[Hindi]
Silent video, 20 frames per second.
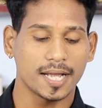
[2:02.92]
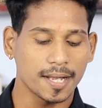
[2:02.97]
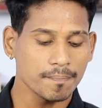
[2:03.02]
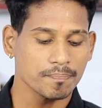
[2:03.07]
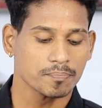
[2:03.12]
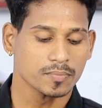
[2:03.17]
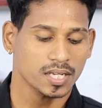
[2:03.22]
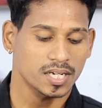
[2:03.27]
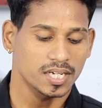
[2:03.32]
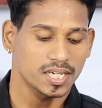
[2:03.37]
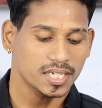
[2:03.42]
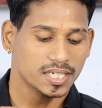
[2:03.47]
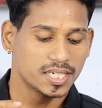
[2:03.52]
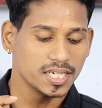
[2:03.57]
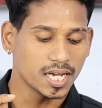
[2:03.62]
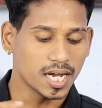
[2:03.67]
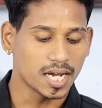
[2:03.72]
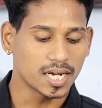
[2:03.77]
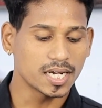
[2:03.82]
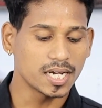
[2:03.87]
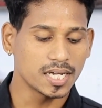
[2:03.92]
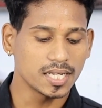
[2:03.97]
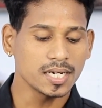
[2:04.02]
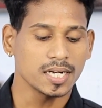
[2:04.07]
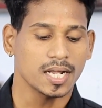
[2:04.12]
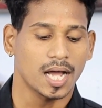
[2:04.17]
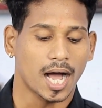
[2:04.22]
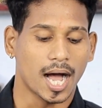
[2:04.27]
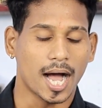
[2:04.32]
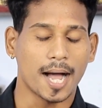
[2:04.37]
है कि
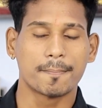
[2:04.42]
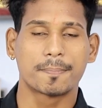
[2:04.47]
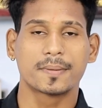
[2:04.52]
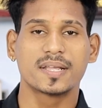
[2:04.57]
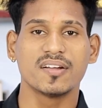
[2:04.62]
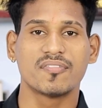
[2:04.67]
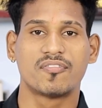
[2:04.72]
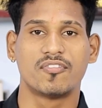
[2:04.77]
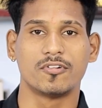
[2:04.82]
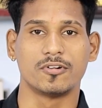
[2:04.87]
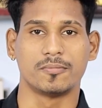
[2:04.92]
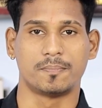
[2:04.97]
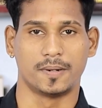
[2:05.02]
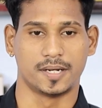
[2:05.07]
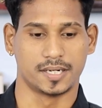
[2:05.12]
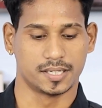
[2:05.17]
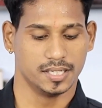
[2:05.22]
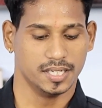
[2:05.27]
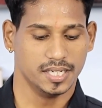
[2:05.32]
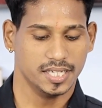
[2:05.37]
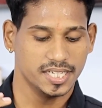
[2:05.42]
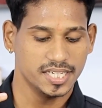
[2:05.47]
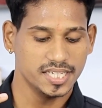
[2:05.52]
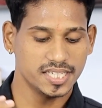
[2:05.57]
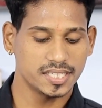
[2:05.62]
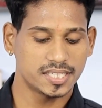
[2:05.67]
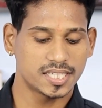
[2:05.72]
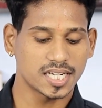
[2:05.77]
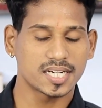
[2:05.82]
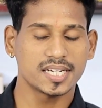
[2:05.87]
अगर आपके फ़ोन पर
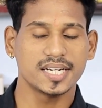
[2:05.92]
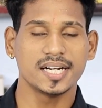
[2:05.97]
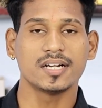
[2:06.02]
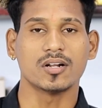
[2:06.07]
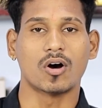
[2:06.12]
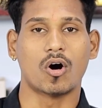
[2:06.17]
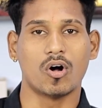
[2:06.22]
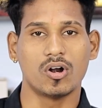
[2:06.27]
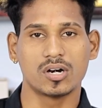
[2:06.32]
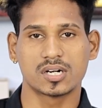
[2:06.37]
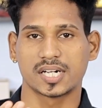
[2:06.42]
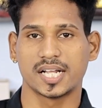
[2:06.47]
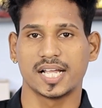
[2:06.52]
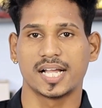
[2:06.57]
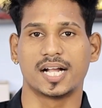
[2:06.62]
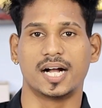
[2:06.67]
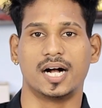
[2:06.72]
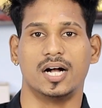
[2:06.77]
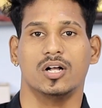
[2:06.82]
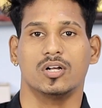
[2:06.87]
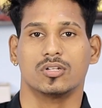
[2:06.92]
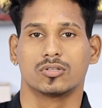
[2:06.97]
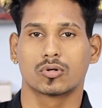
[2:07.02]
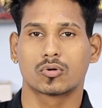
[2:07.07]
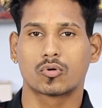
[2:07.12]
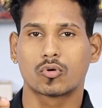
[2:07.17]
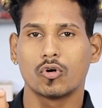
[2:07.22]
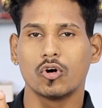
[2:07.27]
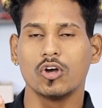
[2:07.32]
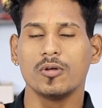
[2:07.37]
इंटरनेट ऑन रहेगा तो
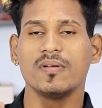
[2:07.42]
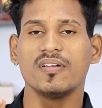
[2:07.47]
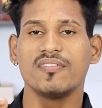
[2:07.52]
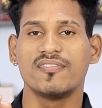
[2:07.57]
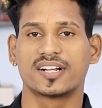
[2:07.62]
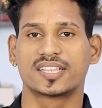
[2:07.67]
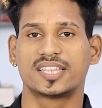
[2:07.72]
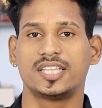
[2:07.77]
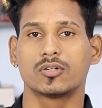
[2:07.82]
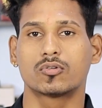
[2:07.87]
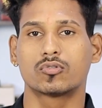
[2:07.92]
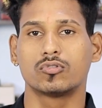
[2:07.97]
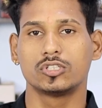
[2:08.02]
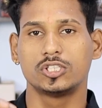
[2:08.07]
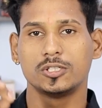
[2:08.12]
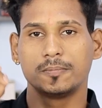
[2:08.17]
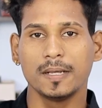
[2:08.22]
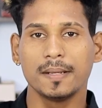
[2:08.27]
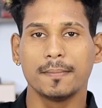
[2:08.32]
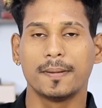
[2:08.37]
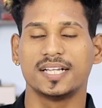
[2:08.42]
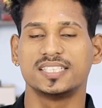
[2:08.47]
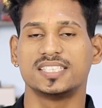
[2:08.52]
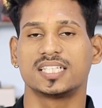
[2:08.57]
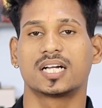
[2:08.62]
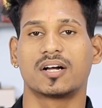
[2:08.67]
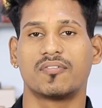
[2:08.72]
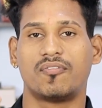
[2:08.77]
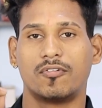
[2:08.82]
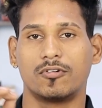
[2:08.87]
कोई भी व्यक्ति कुछ भी
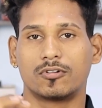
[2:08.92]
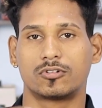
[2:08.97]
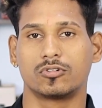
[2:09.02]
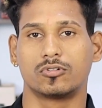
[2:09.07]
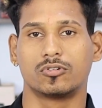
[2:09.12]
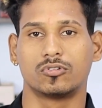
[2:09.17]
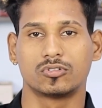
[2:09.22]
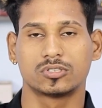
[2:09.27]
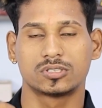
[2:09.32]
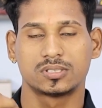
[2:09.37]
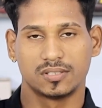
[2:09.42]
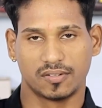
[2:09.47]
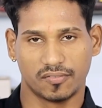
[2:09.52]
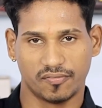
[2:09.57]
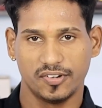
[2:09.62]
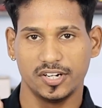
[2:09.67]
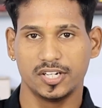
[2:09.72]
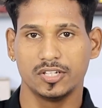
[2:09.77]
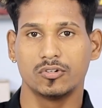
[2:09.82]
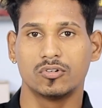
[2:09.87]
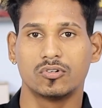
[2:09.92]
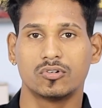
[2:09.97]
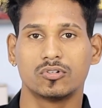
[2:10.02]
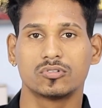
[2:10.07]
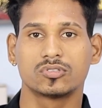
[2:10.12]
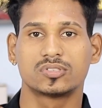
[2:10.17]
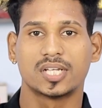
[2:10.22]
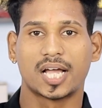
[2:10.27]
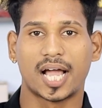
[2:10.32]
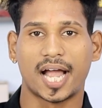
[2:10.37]
भेजेगा फोटोज
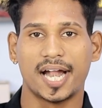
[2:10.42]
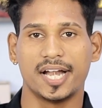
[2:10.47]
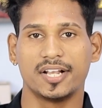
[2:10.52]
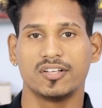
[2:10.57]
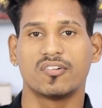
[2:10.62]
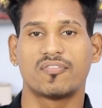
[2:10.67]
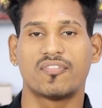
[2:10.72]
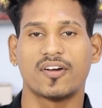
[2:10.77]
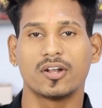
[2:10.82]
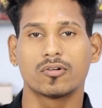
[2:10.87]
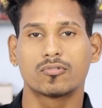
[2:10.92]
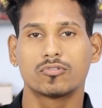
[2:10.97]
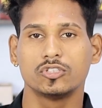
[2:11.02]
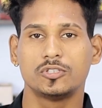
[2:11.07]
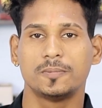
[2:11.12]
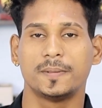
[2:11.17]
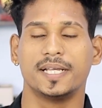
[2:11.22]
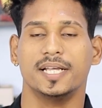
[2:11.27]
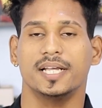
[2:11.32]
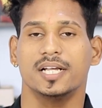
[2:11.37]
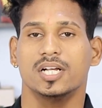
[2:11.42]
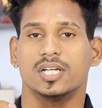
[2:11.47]
वीडियोस ऑडियो फाइल कुछ भी